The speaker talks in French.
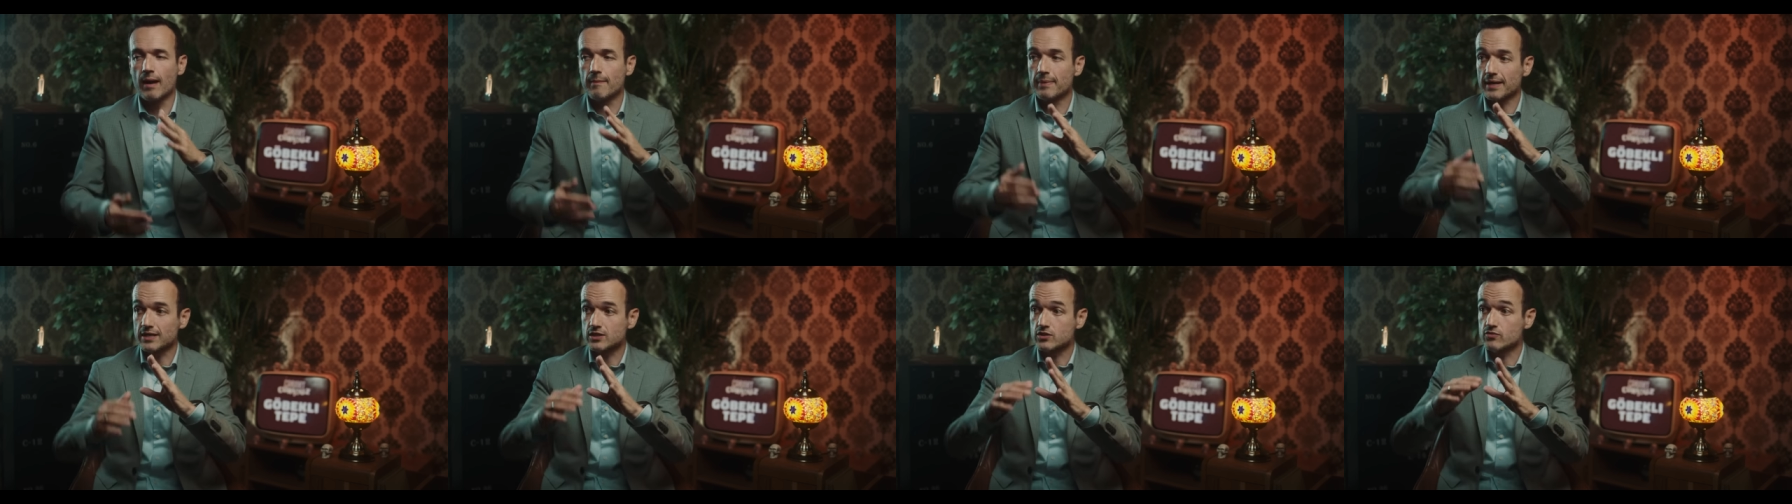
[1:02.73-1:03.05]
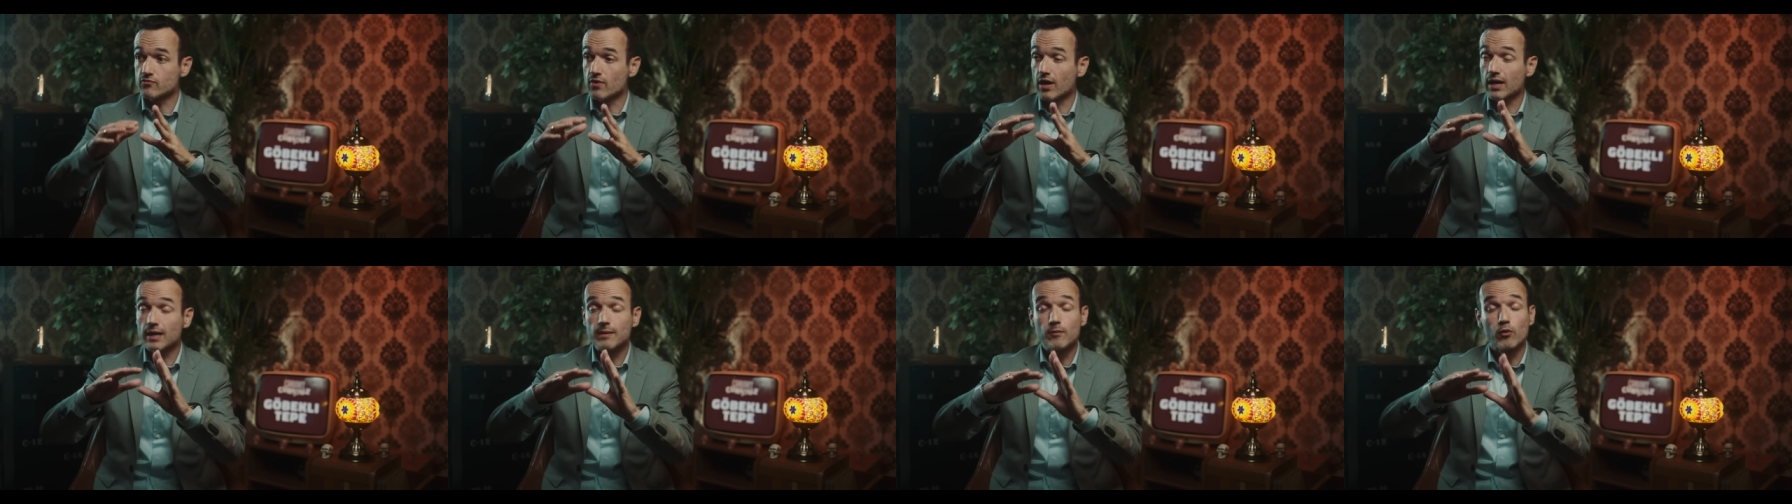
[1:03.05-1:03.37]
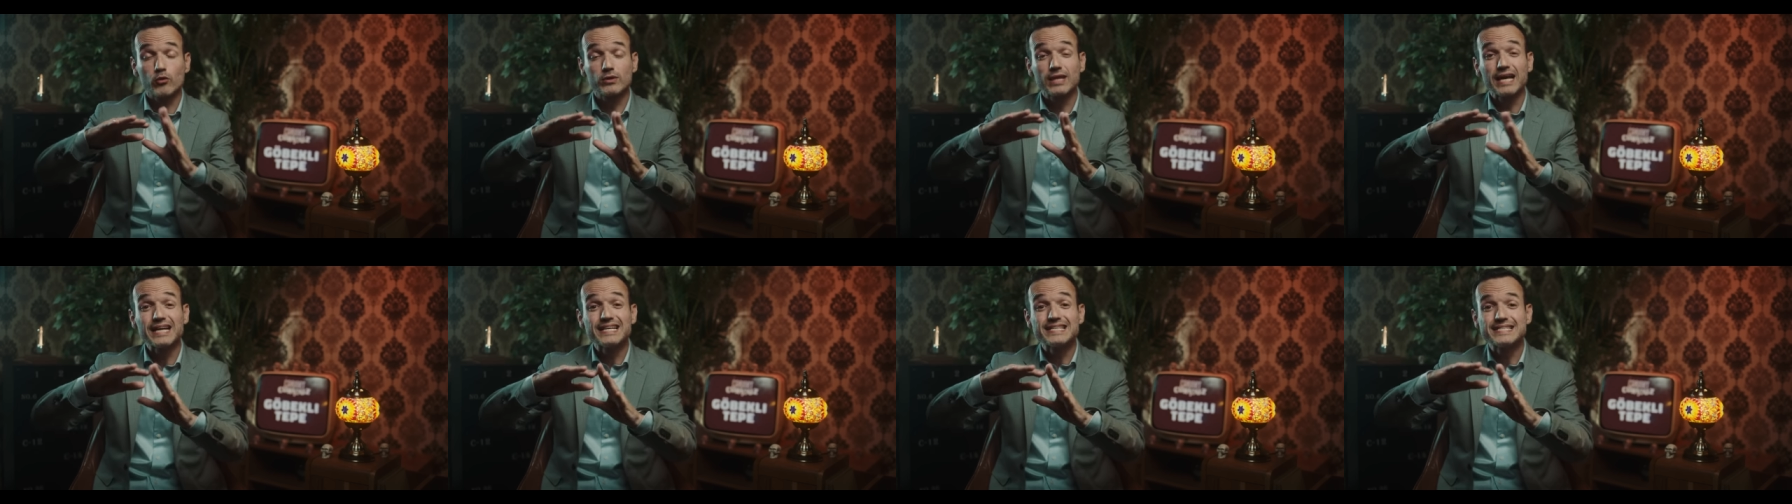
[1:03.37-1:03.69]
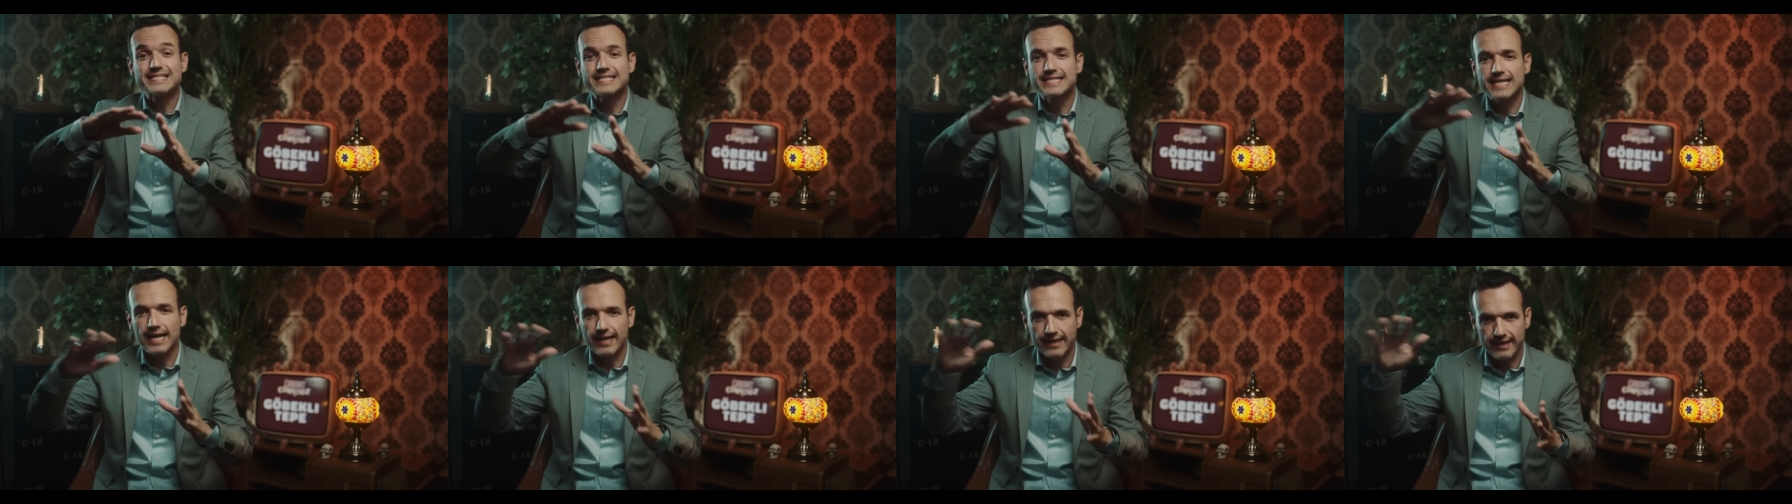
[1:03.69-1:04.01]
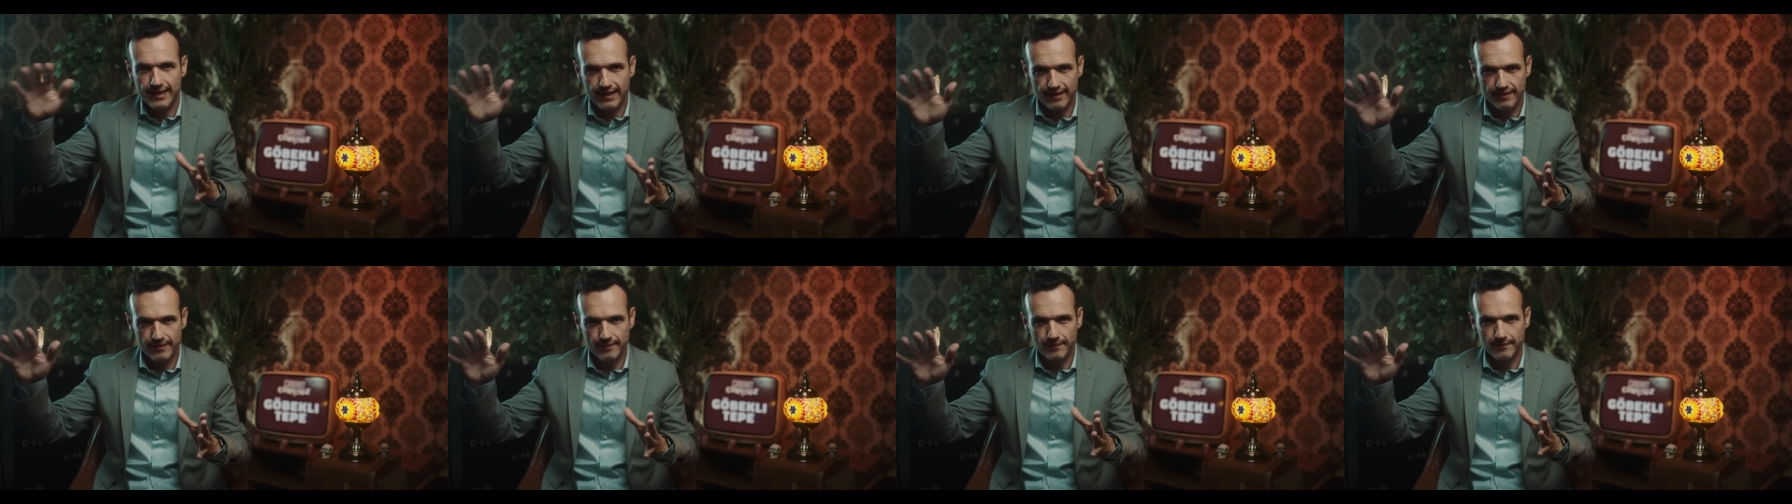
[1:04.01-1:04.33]
apercevoir les montagnes
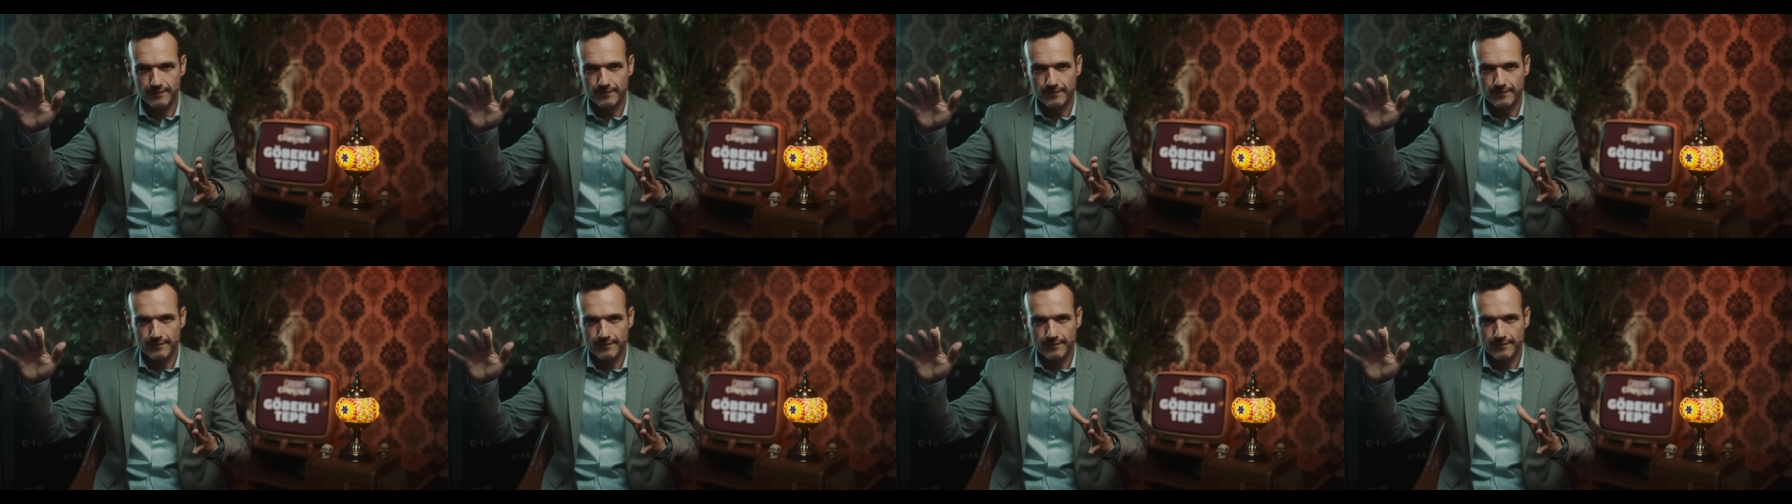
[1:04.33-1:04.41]
syriennes.